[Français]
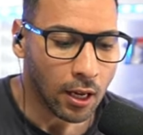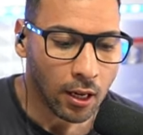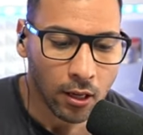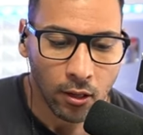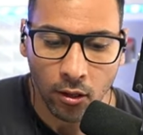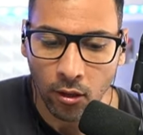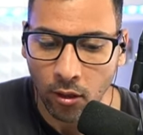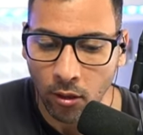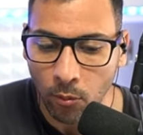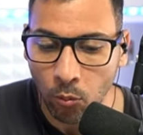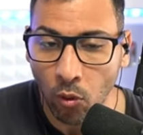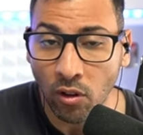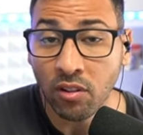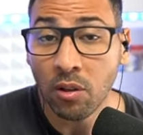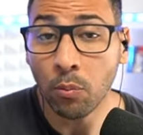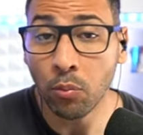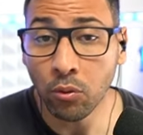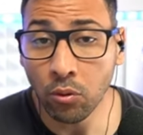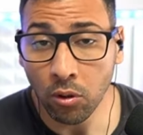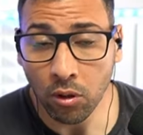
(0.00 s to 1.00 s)
Euh, moi, c'est
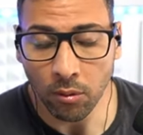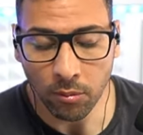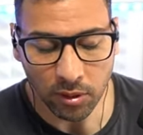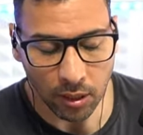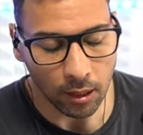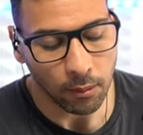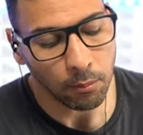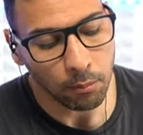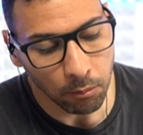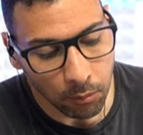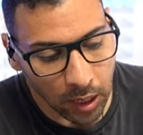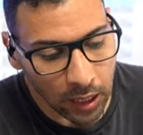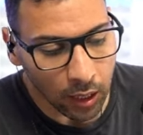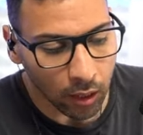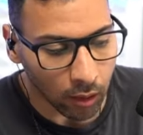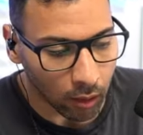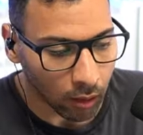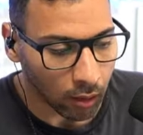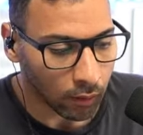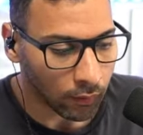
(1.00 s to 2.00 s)
plutôt comme ça. Mais
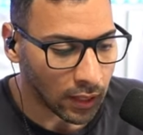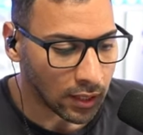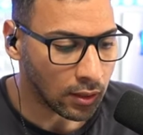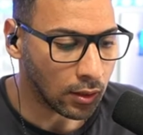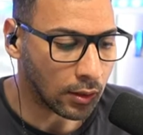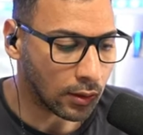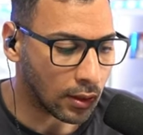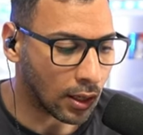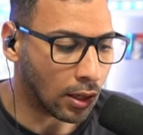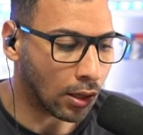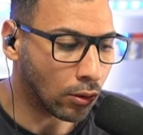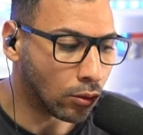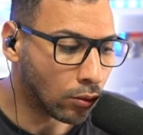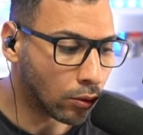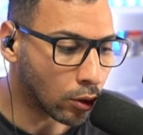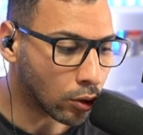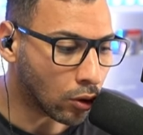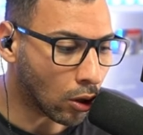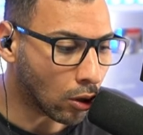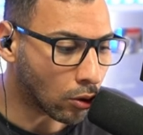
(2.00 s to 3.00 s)
euh, vas-y, c'est un
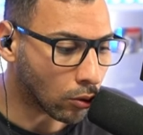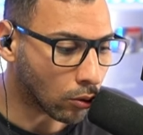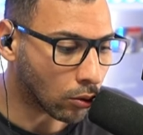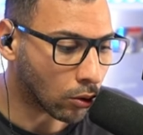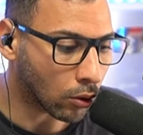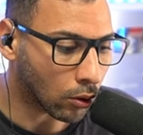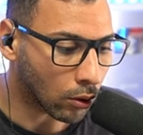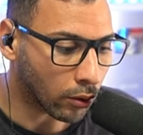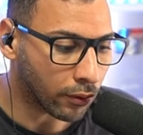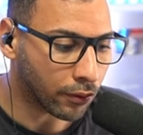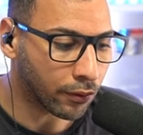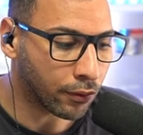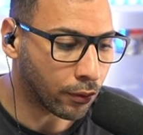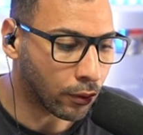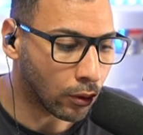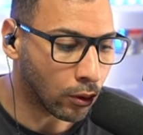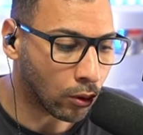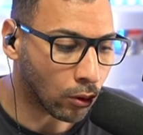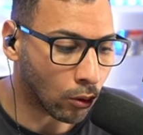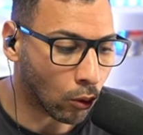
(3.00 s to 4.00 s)
nouveau temps, donc
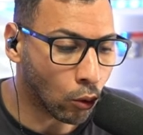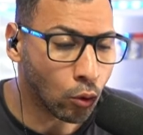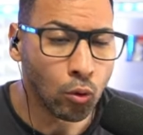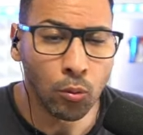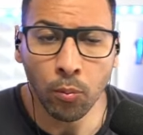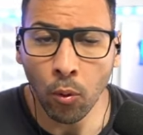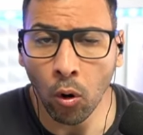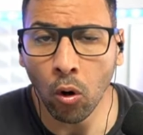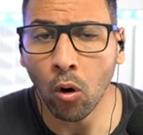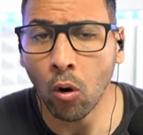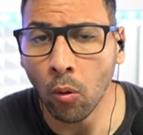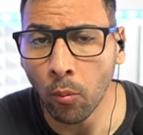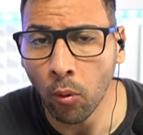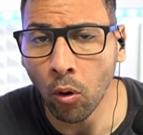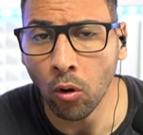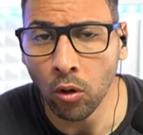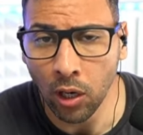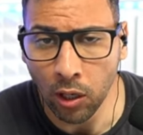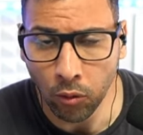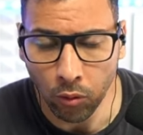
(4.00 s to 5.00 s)
on, on
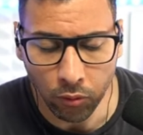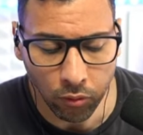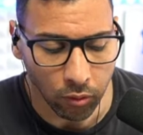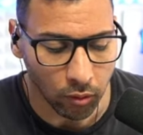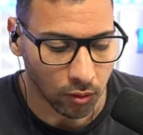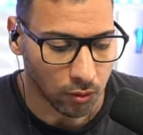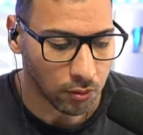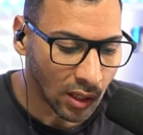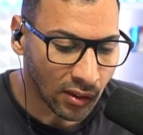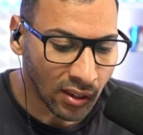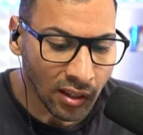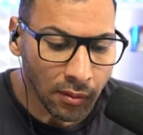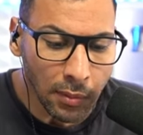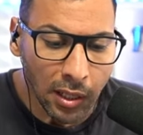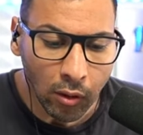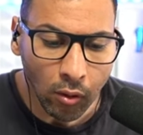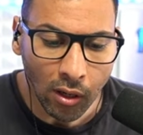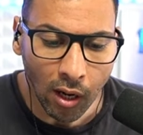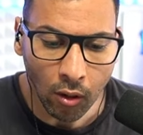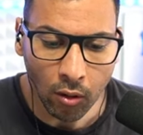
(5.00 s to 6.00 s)
prône la non-violence. 7000
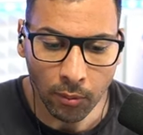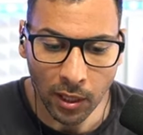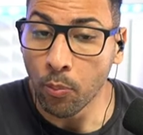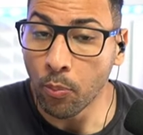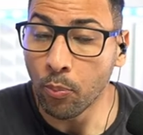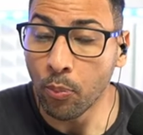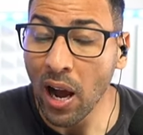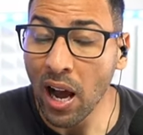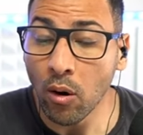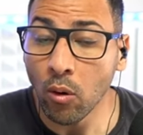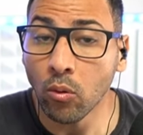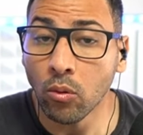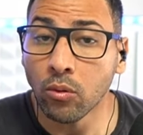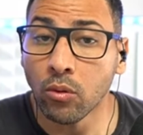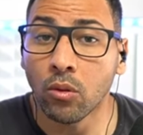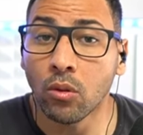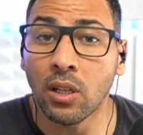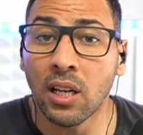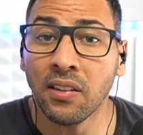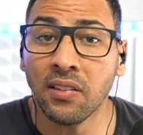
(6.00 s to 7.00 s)
dollars le match. Parlons de
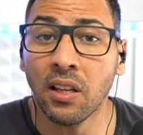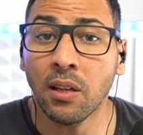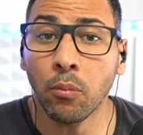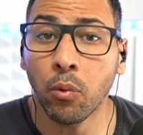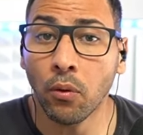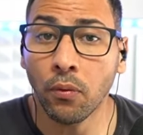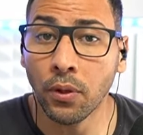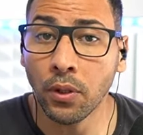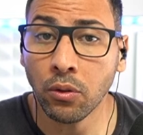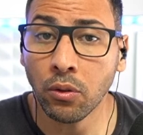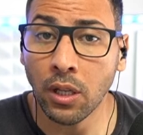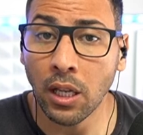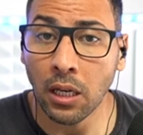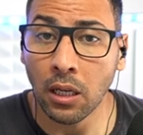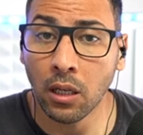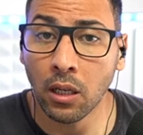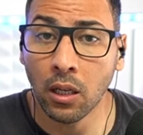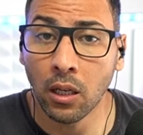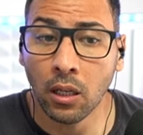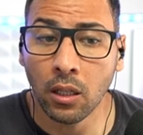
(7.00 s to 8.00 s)
la scène professionnelle.
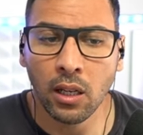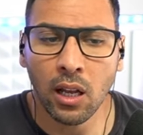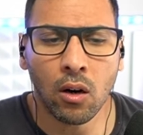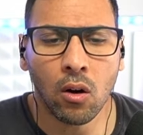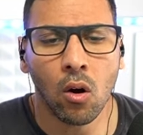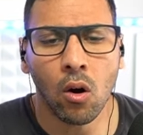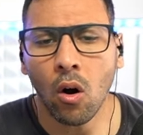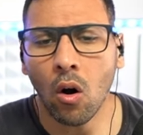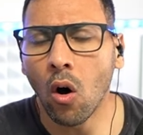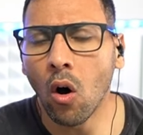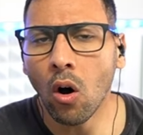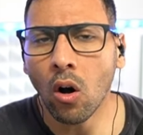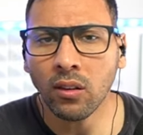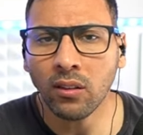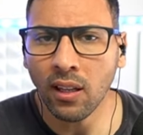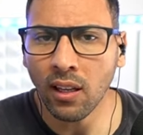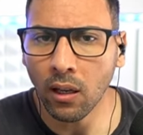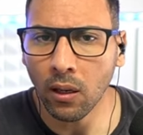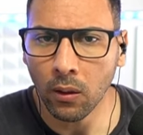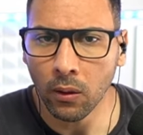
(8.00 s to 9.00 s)
D'accord Hors
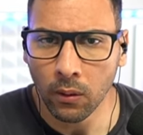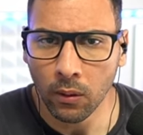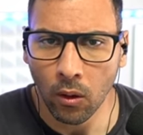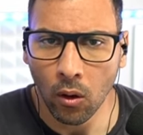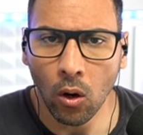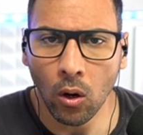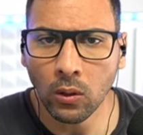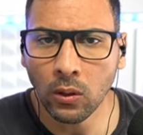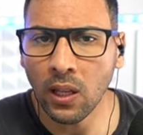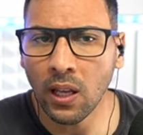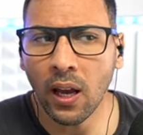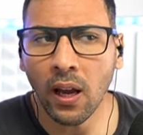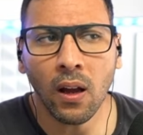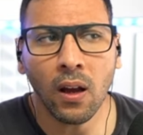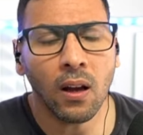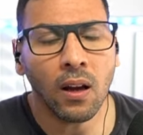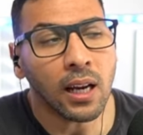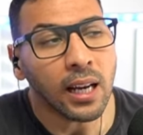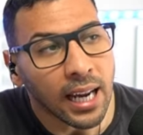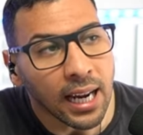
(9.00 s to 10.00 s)
T1, hors
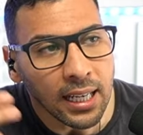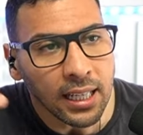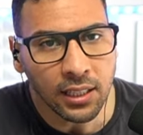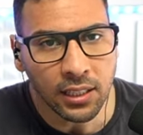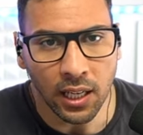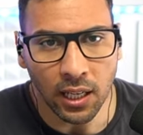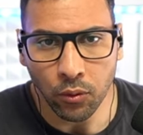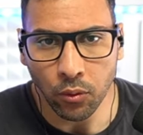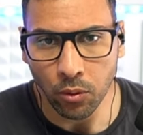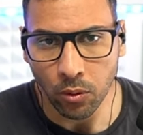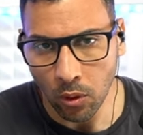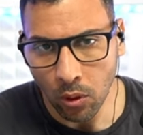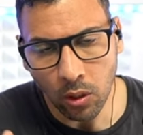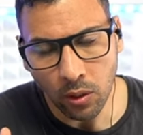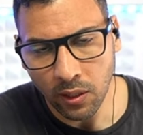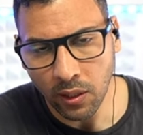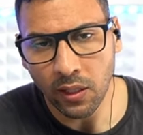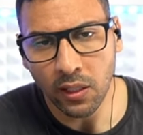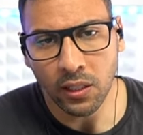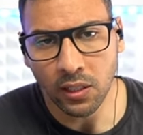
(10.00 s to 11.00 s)
T1 et aller tiers 2. Hors
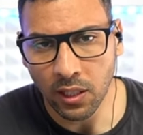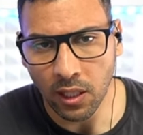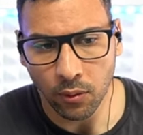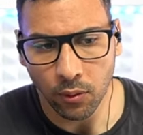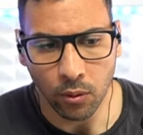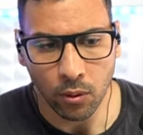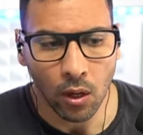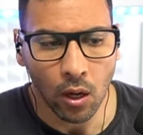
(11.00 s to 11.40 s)
T1 et tiers 2.